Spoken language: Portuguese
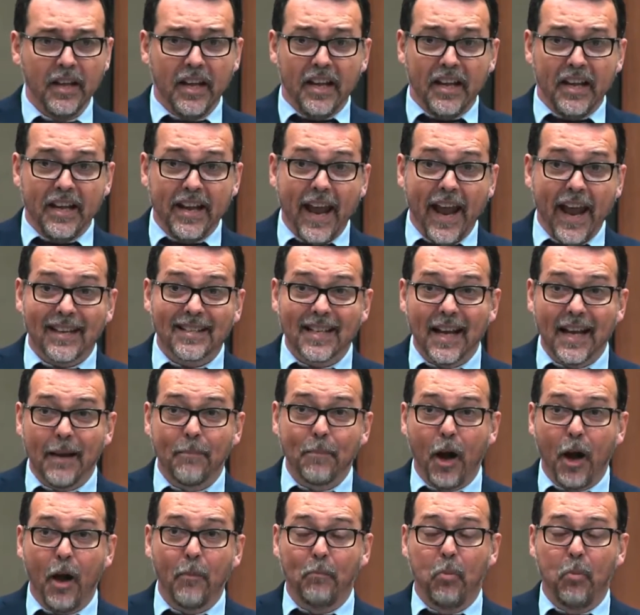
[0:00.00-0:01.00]
E essa
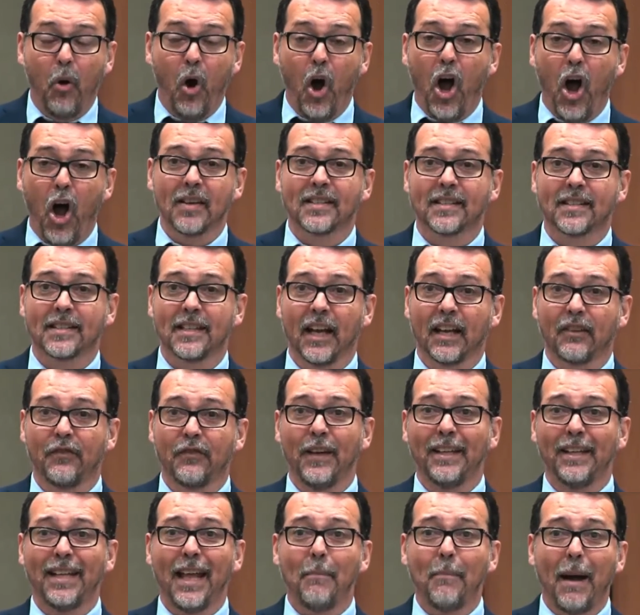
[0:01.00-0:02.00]
proposta, que
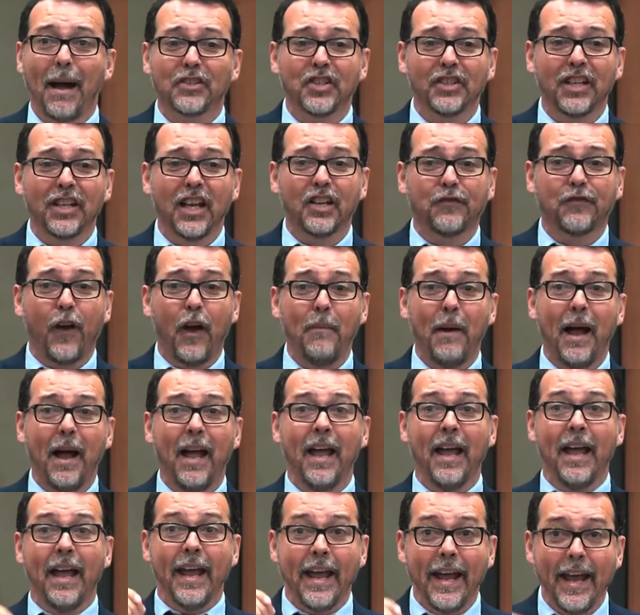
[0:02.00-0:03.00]
foi debatida de forma
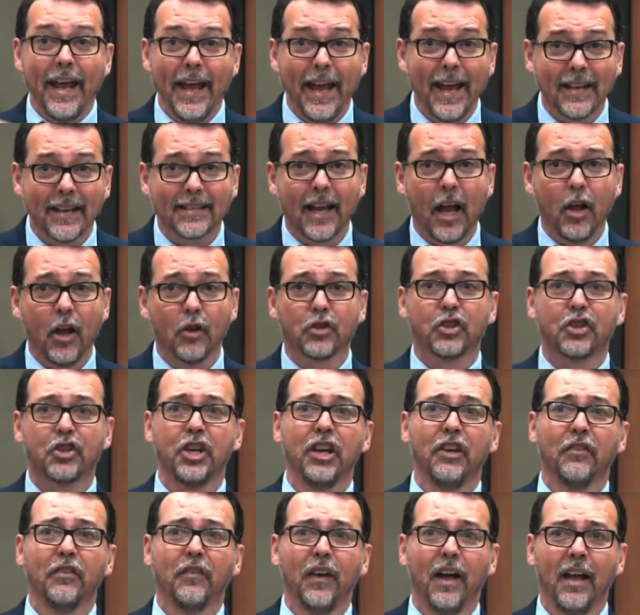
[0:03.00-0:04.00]

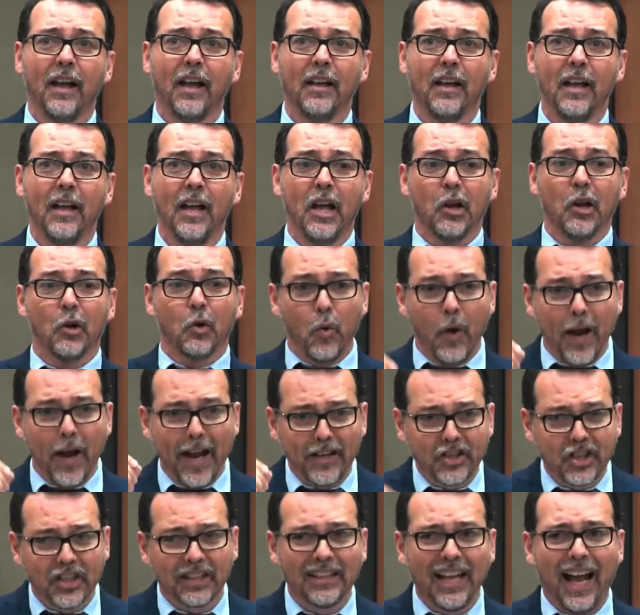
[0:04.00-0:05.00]
exaustiva com
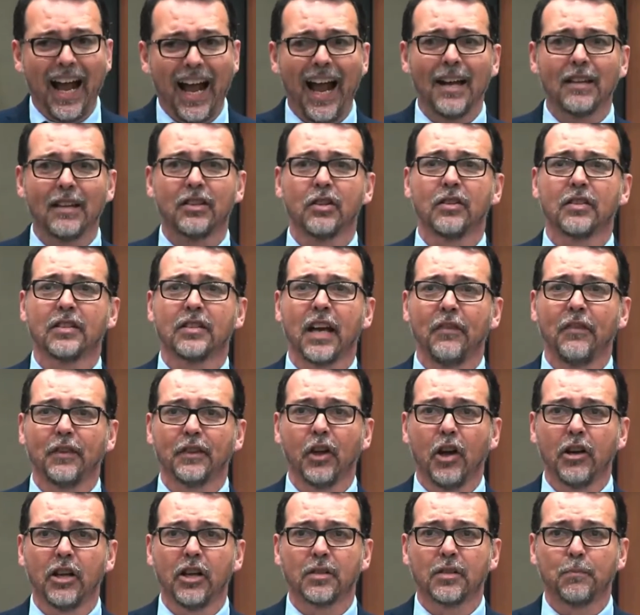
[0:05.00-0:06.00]
entidades dos
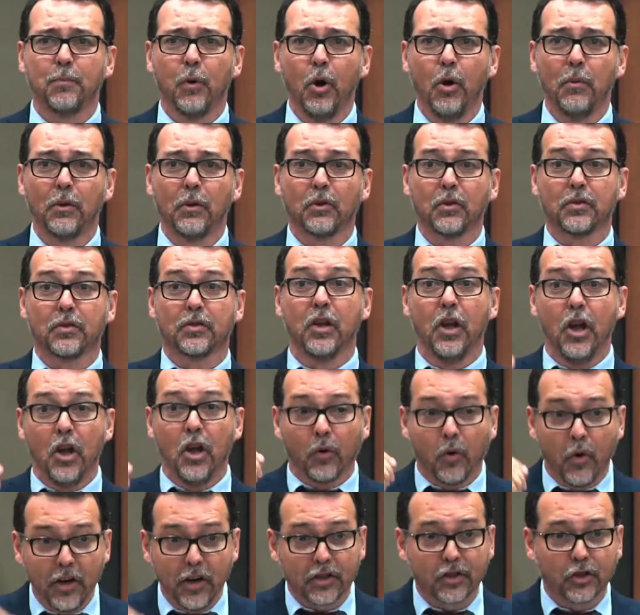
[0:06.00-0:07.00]
servidores públicos,
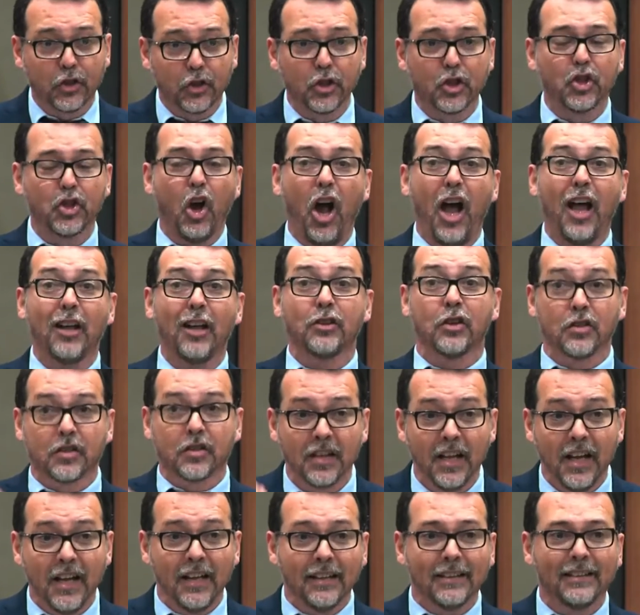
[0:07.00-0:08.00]
com
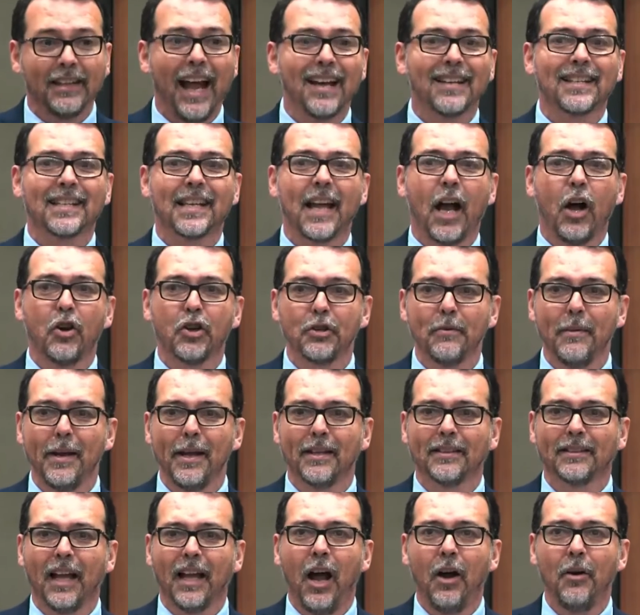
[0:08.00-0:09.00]
estudiosos da saúde
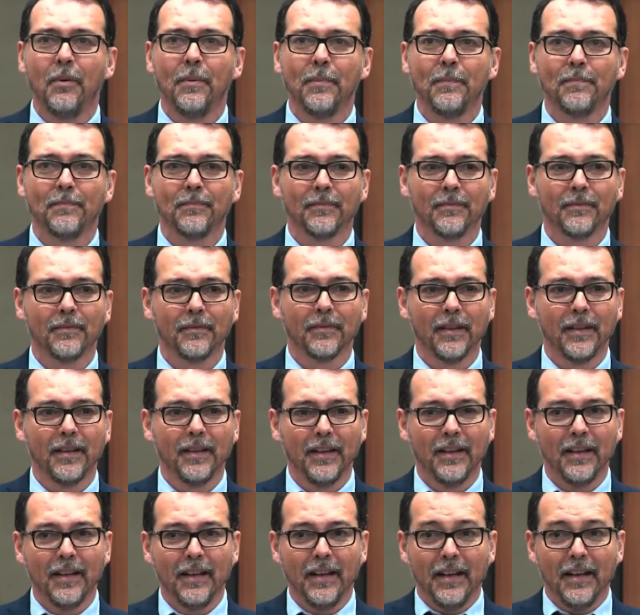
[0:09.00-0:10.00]
mental,
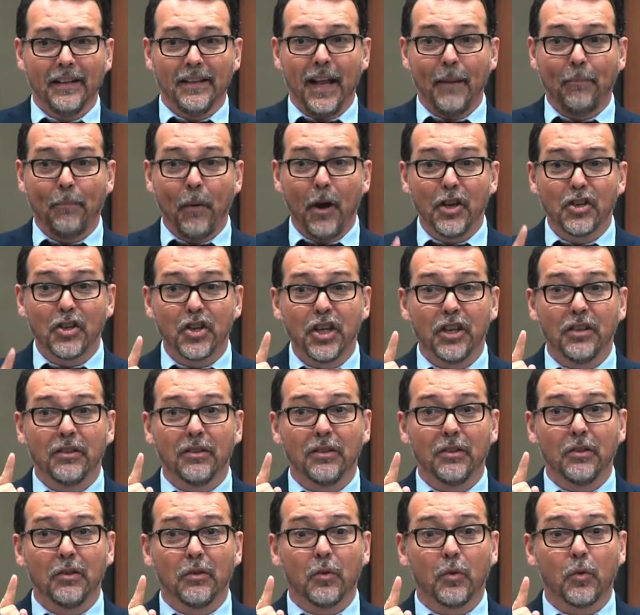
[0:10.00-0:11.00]
depois de
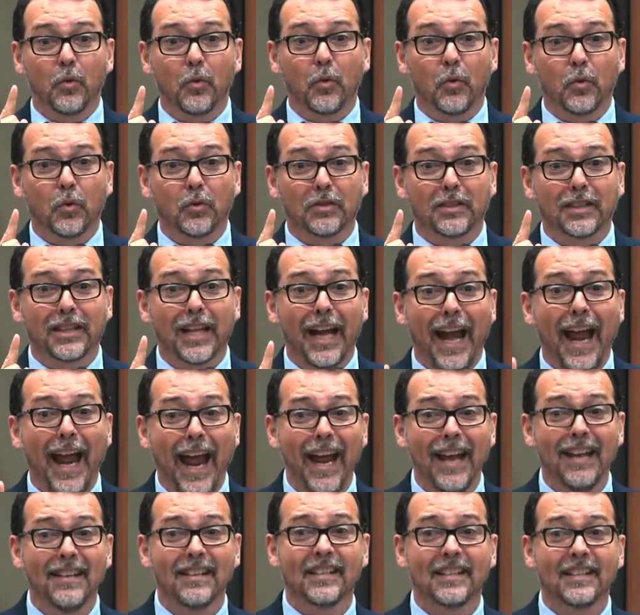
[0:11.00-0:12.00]

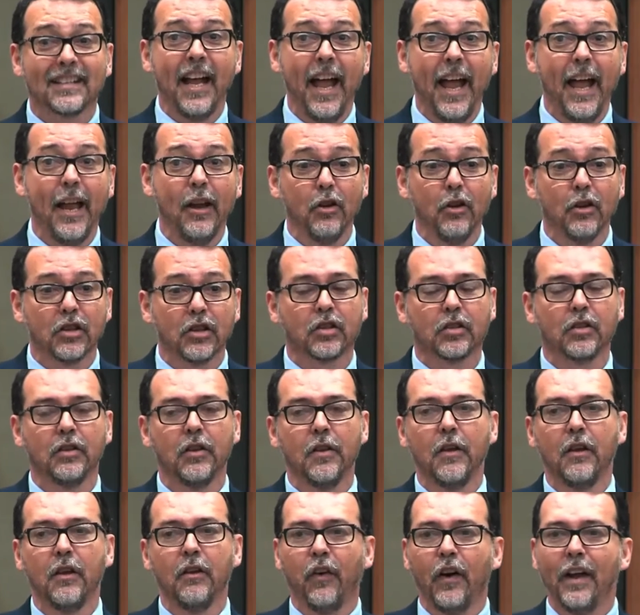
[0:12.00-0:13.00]
três anos
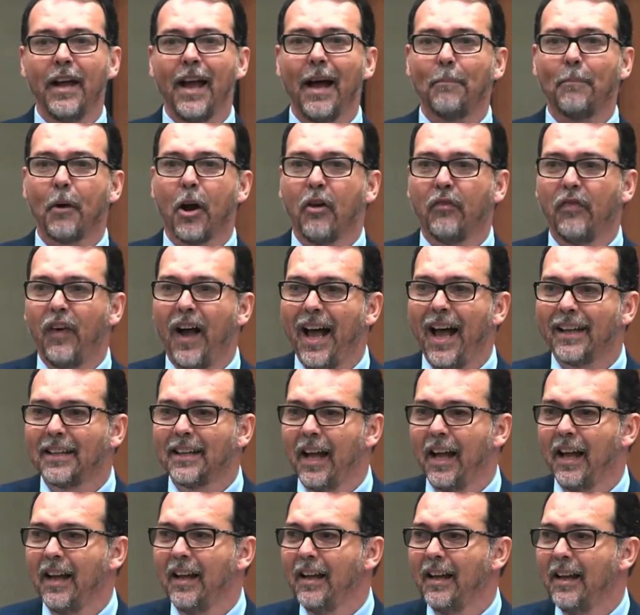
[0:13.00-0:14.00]
foi
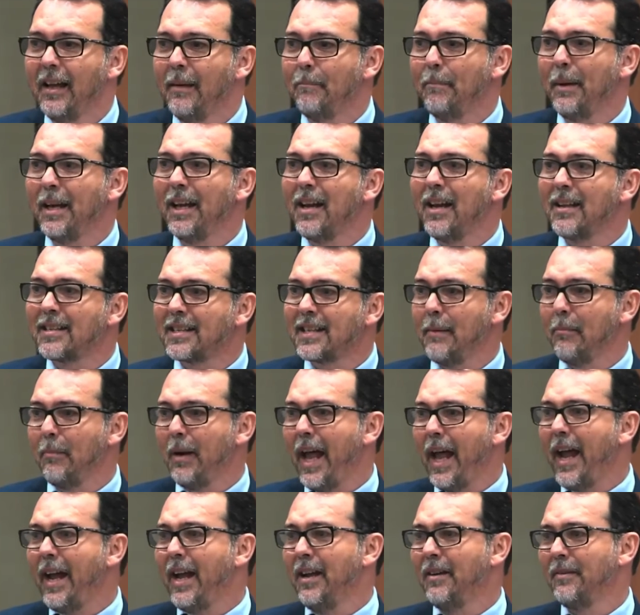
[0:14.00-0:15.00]
aprovada pela
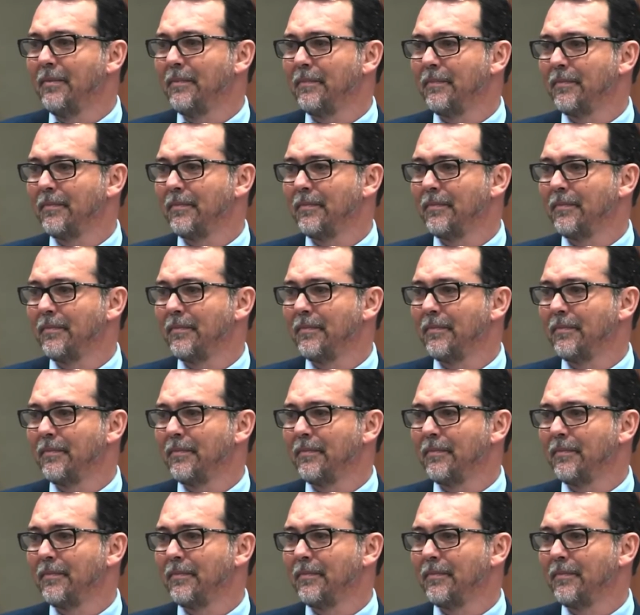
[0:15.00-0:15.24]
Assembleia.